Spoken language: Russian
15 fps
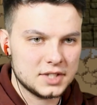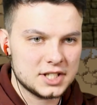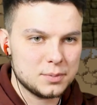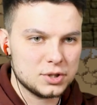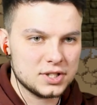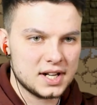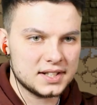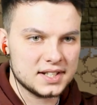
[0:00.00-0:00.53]
Здесь
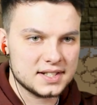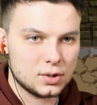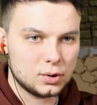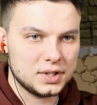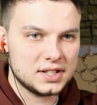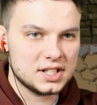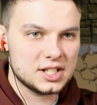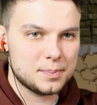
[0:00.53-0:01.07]
можно как-то
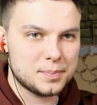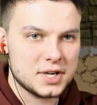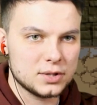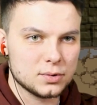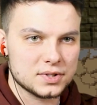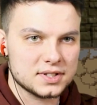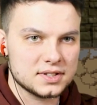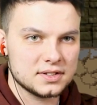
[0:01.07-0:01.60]
куда-то
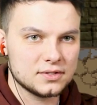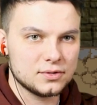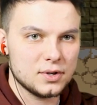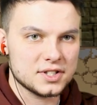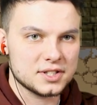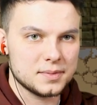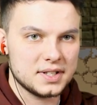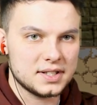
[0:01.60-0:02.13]
запрыгнуть.
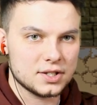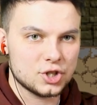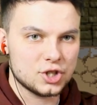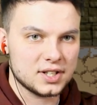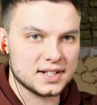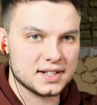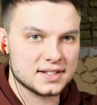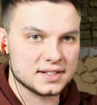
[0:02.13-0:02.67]
Вон, смотрите,
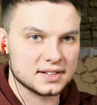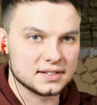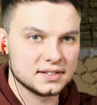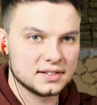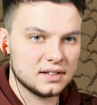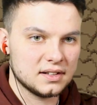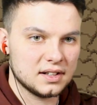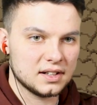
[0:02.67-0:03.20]
чекайте.
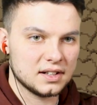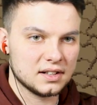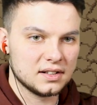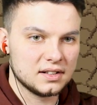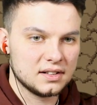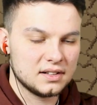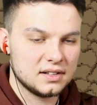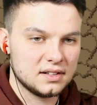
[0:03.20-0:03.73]
Ага.
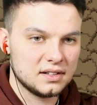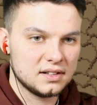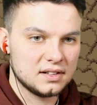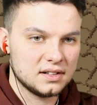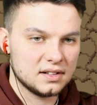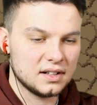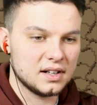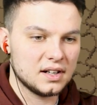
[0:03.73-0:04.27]

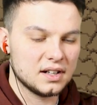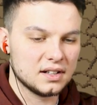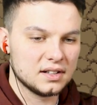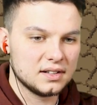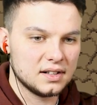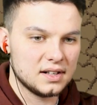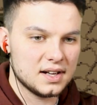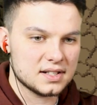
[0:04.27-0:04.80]
А,
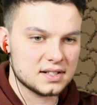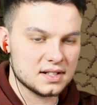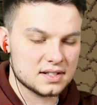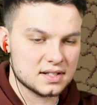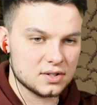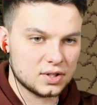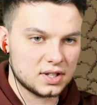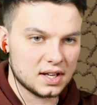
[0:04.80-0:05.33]

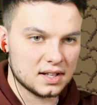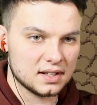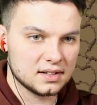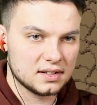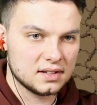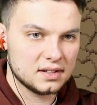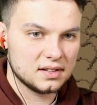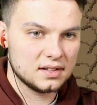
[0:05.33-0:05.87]
лестница, окей.
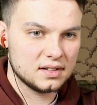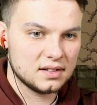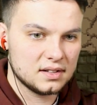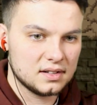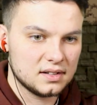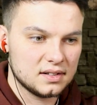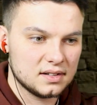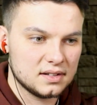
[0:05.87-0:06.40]

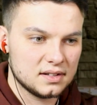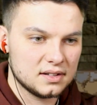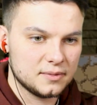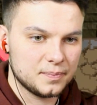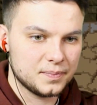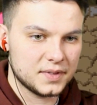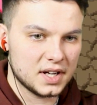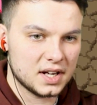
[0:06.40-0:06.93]

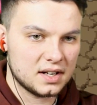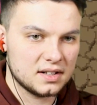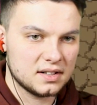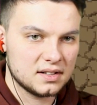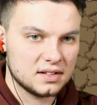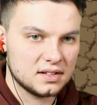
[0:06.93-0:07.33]
Так.